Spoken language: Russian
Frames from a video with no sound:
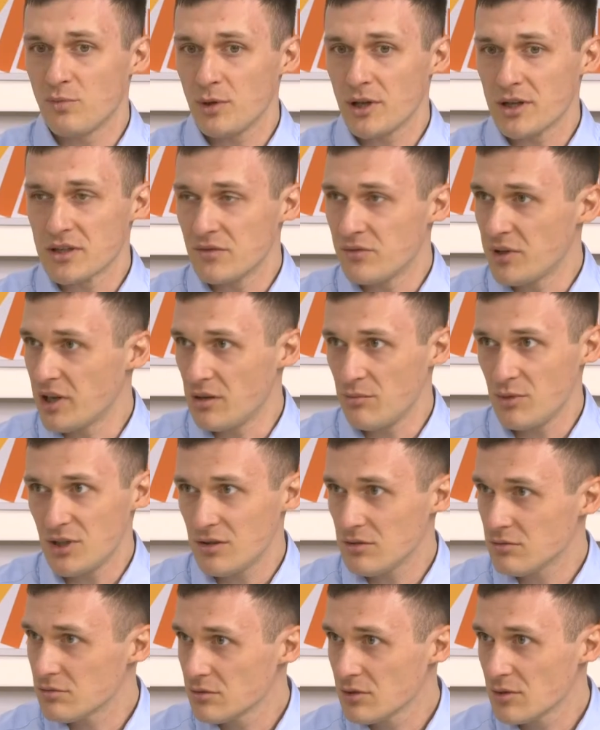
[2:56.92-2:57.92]
в плане
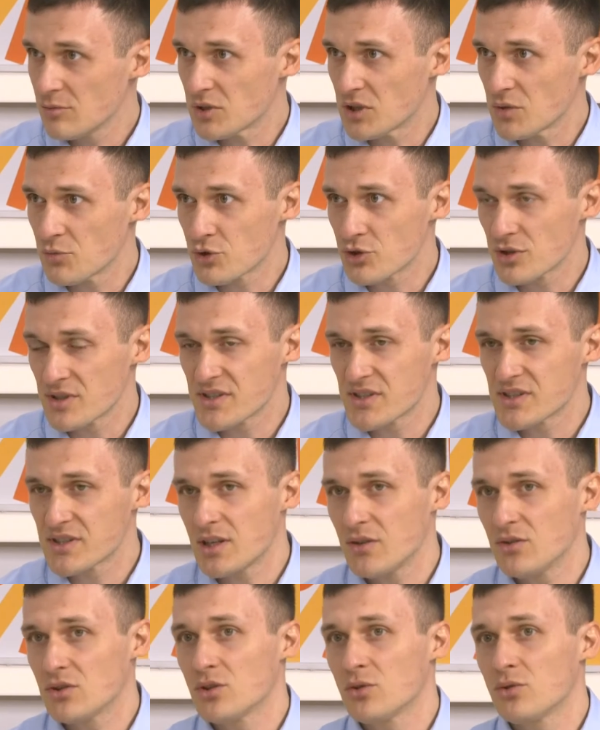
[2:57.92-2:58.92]
времени, потому что
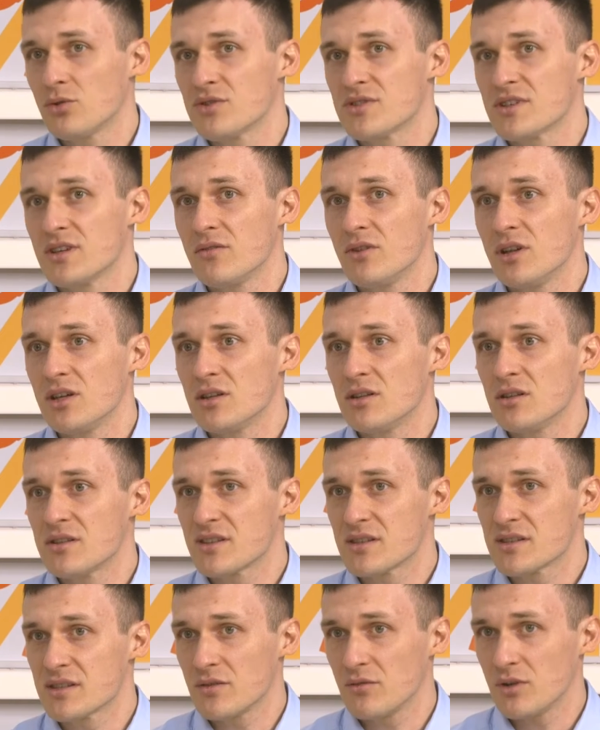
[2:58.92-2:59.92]
составить такое заявление не
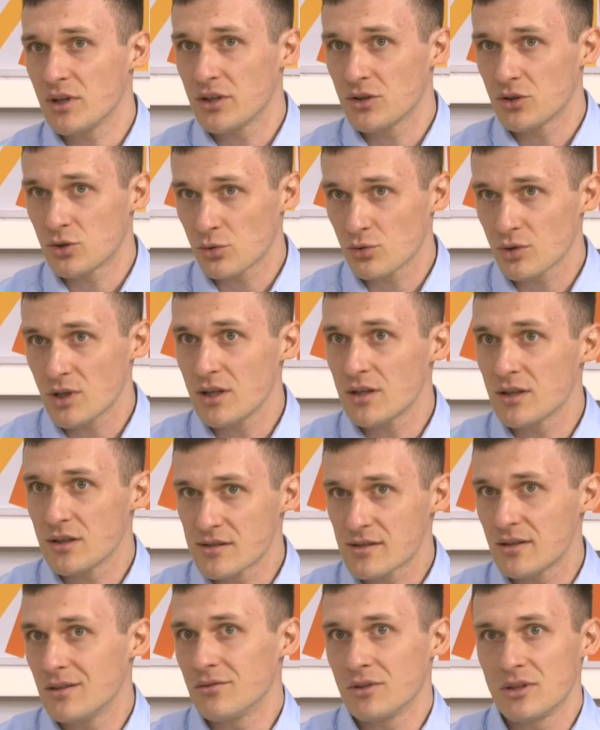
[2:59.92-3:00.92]
составляет труда,
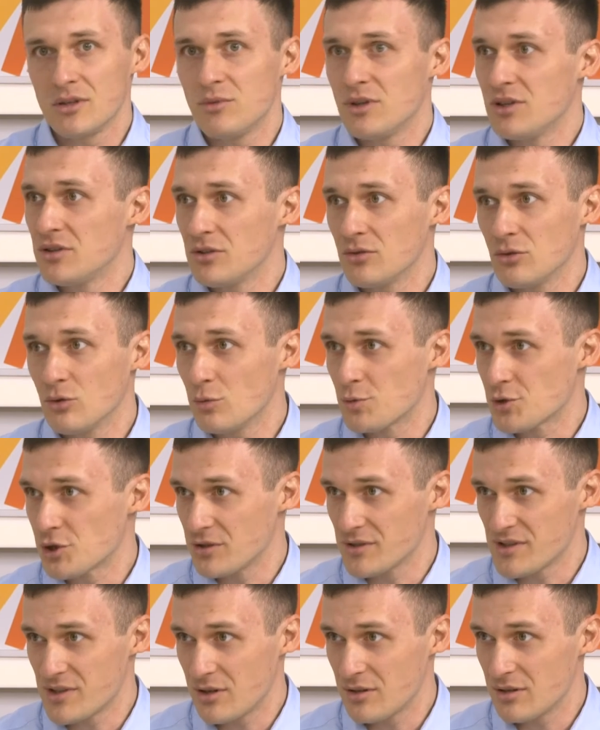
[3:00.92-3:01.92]
если вы имеете
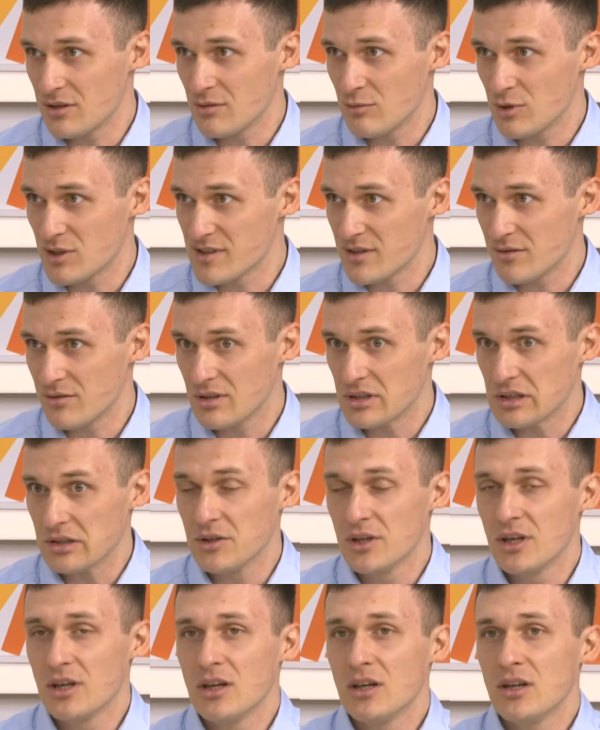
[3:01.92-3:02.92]
общее среднее образование.